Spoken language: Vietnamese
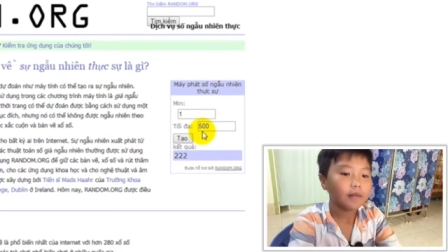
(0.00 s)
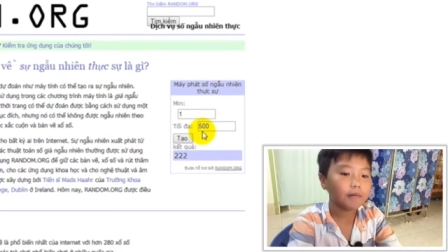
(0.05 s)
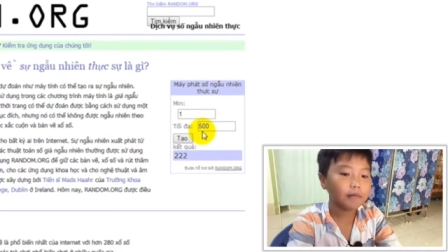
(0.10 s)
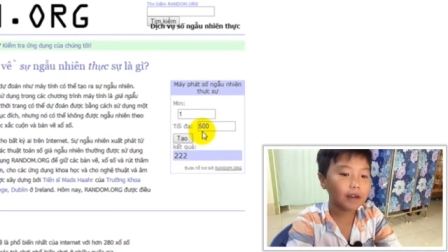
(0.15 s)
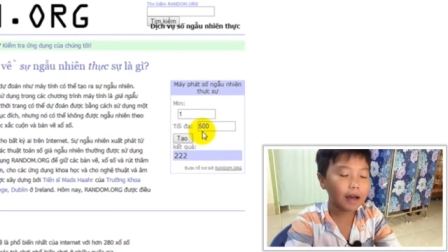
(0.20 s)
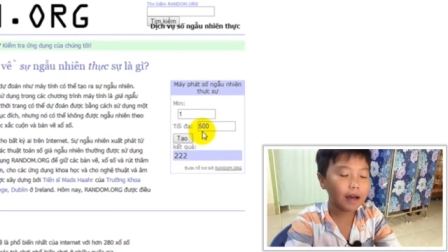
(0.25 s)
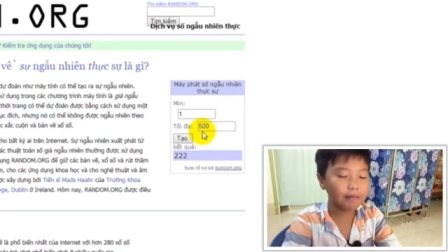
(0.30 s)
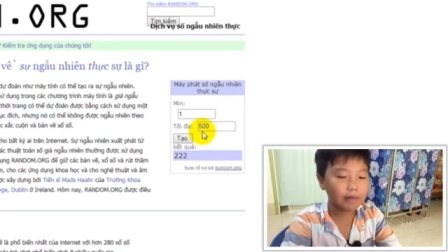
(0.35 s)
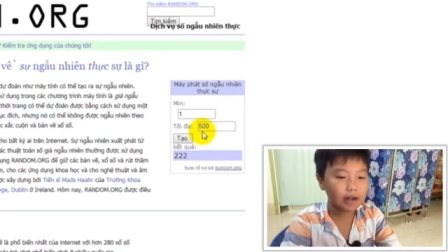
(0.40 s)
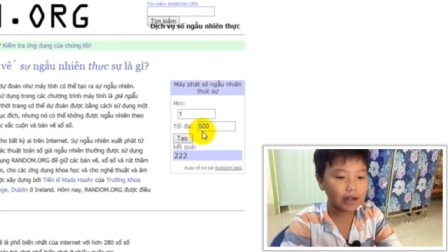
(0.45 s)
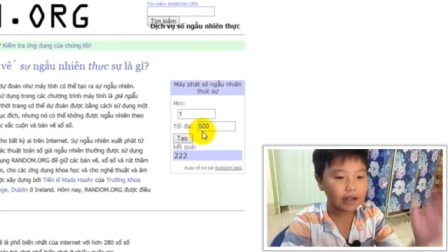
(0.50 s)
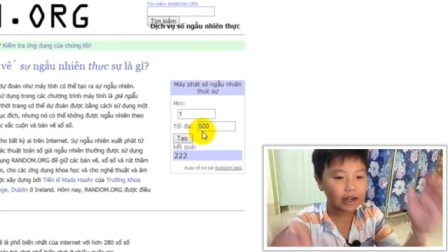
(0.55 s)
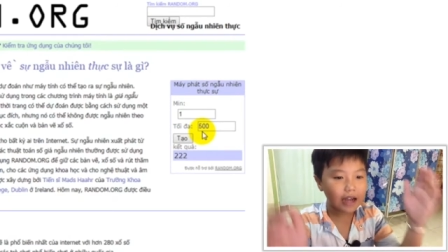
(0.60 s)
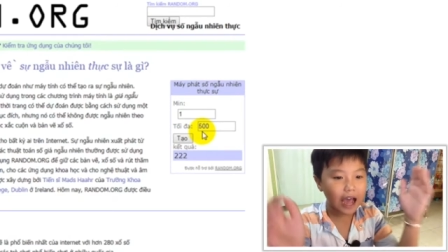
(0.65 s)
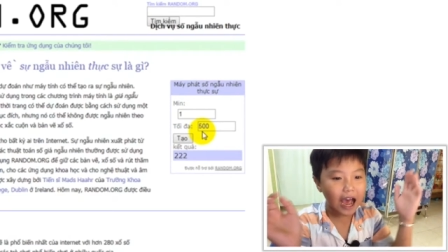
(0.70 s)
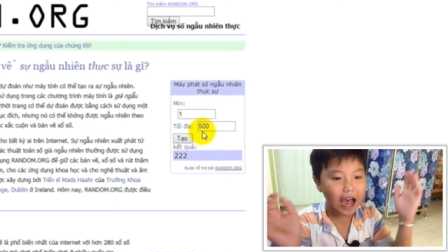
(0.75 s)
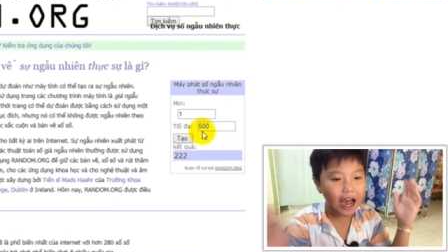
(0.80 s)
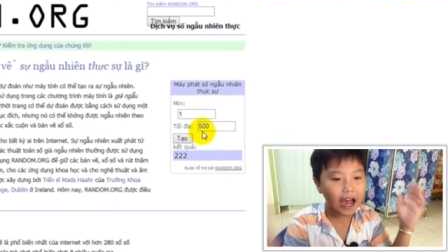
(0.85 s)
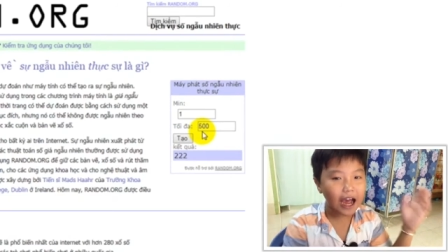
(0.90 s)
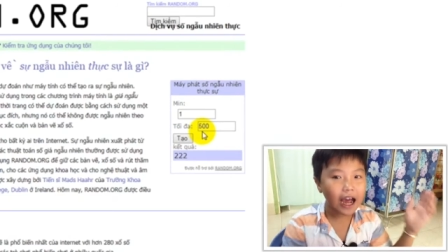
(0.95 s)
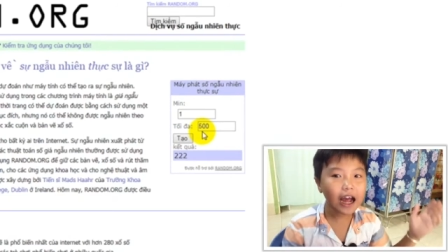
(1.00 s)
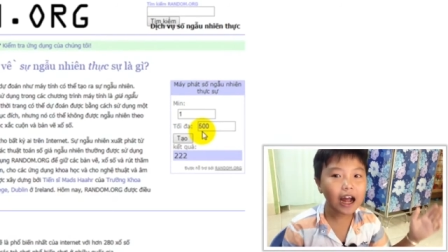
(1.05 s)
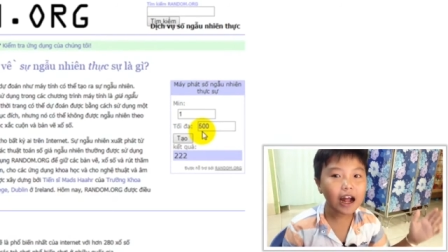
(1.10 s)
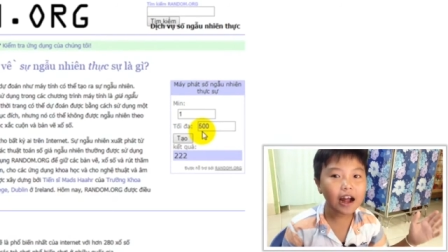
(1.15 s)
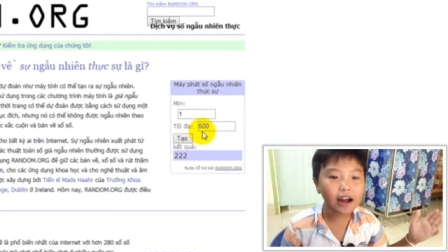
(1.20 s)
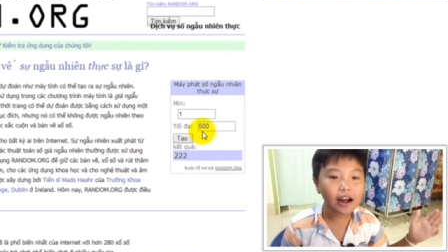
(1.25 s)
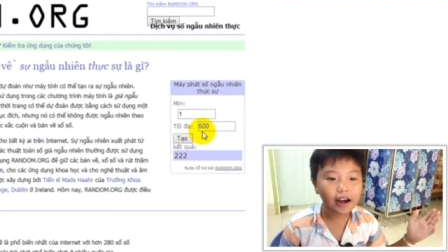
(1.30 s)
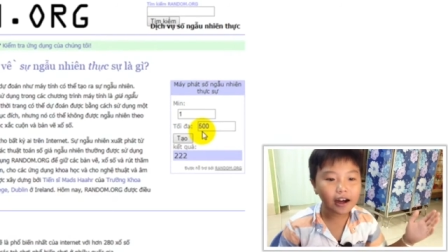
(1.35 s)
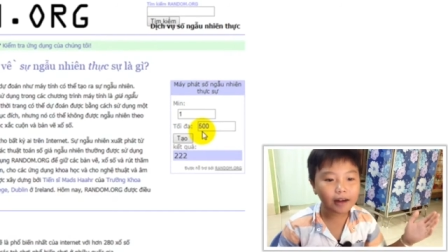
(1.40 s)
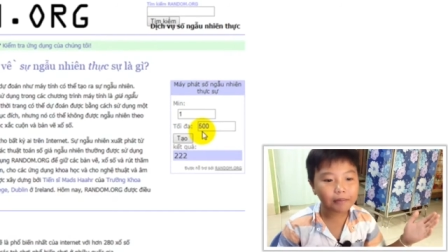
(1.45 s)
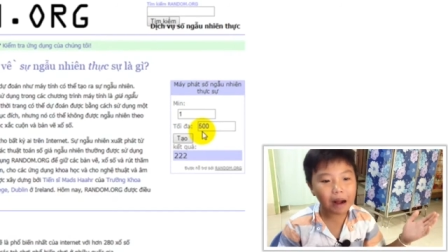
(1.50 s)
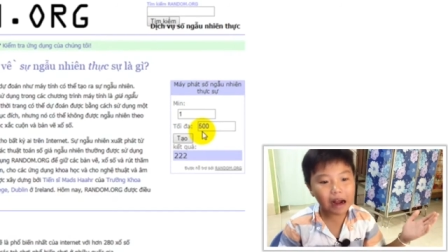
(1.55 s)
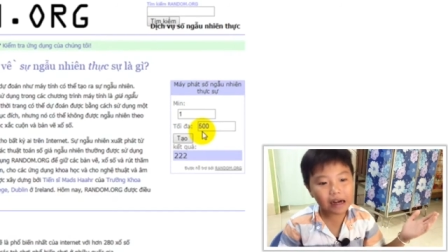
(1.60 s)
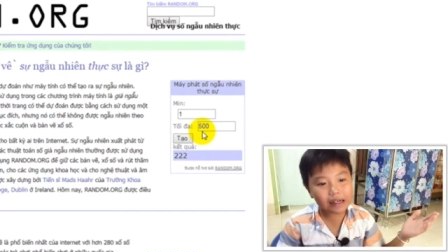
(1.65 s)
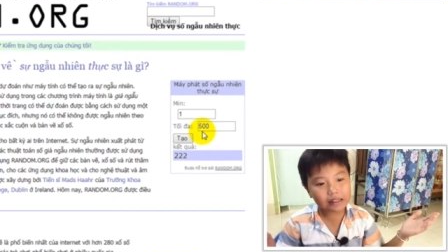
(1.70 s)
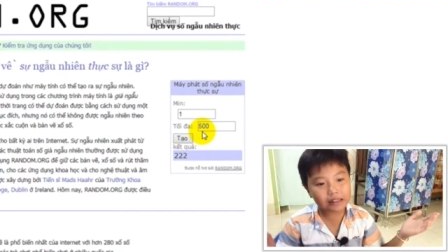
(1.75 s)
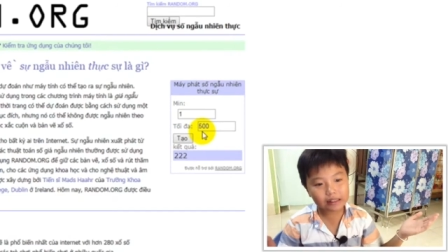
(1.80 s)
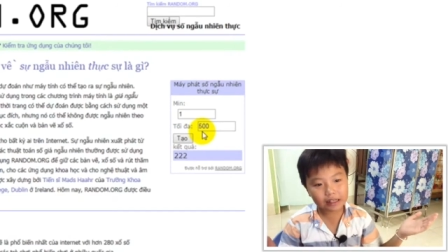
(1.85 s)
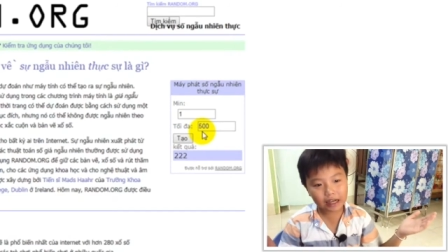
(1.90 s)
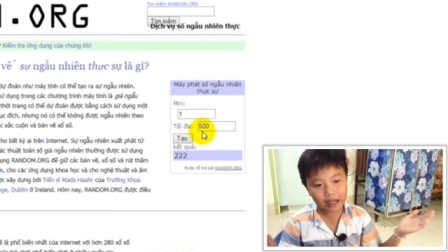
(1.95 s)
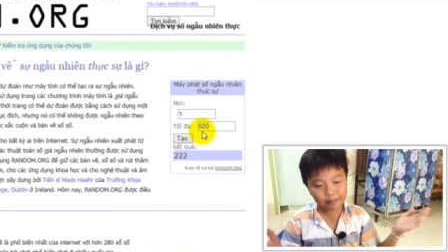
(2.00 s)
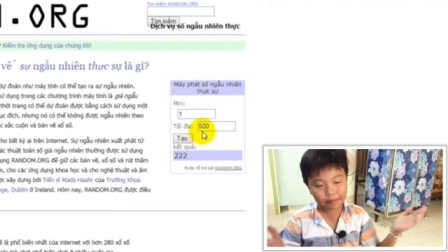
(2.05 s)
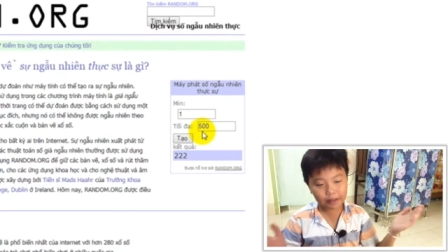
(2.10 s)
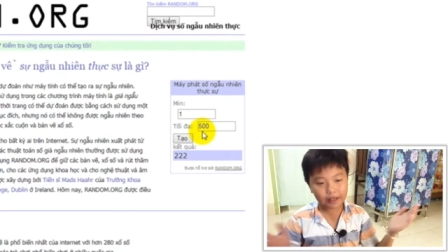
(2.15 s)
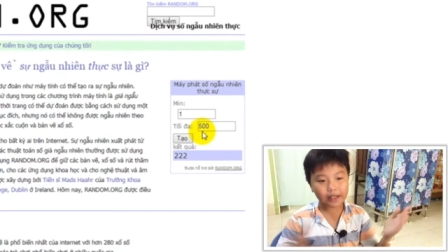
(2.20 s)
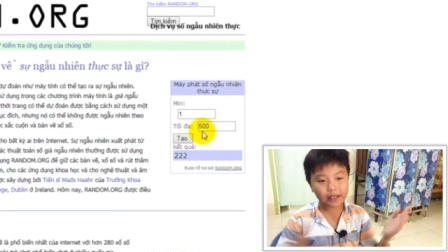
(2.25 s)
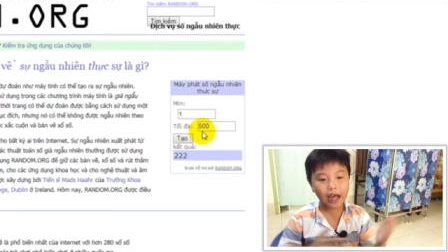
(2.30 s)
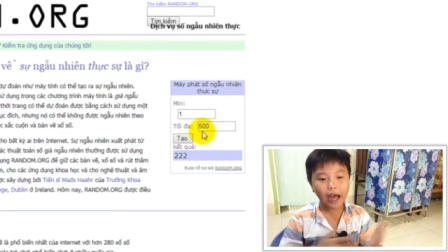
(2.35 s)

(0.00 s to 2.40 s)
là mình đã uh, bắt là mình